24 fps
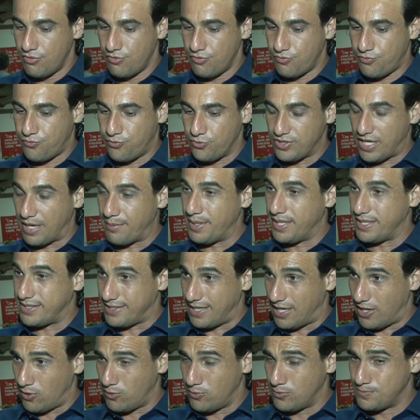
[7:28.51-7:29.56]

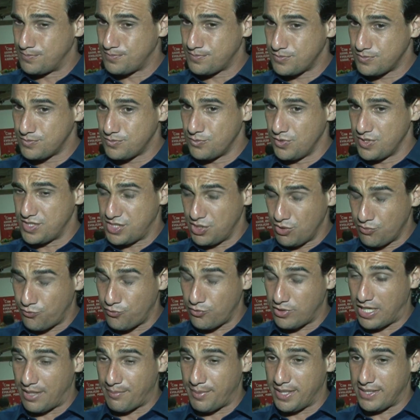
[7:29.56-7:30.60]
fundamental, do ensino
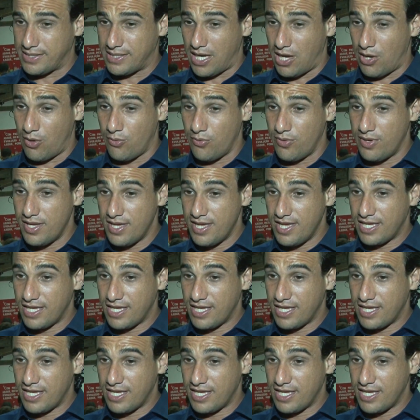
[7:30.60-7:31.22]
fundamental,